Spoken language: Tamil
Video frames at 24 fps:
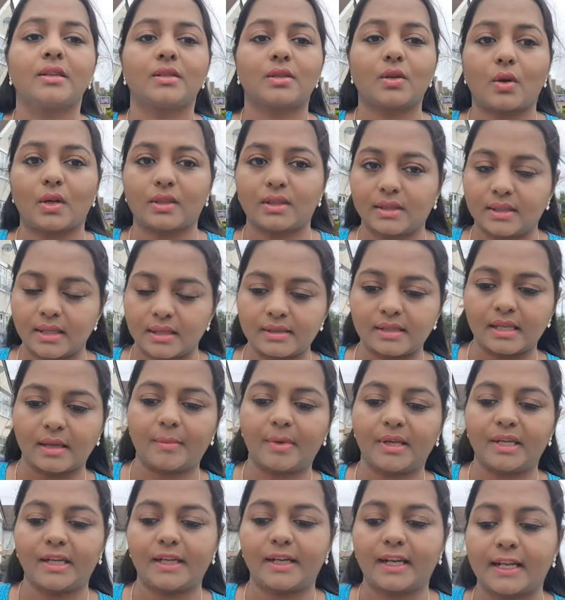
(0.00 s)
ஸோ அதுதான்
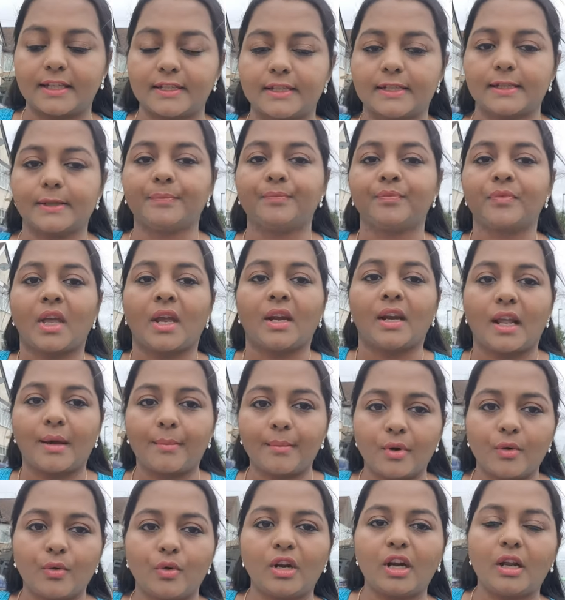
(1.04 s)
செமி டிட்டாச்சு
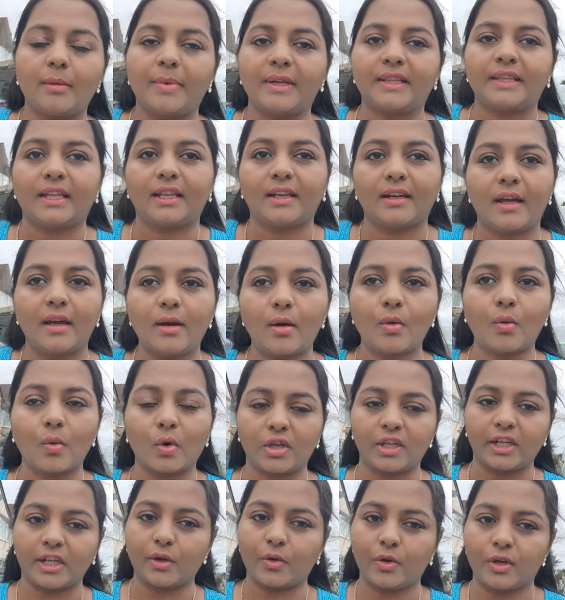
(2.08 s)
நம்ம ஊரில் பார்த்திங்கன்னா
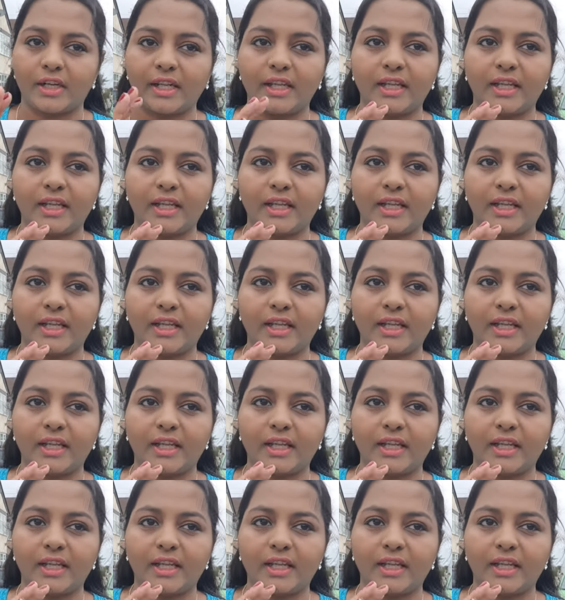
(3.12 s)
ஒட்டி ஒட்டி